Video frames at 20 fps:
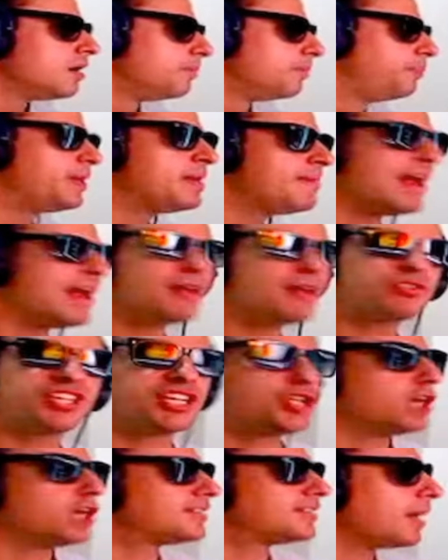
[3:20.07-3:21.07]
Primeiro que você
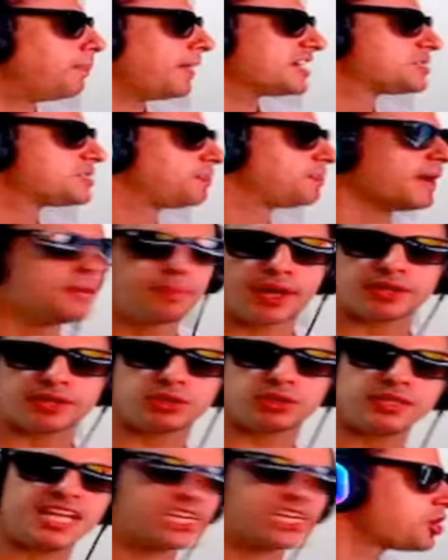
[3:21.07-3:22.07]
só tá participando porque eu
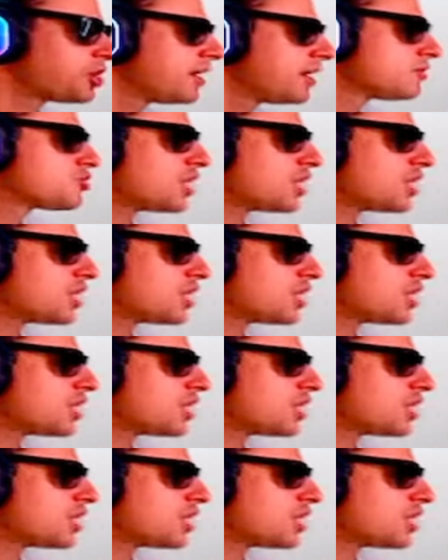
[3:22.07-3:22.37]
tô deixando.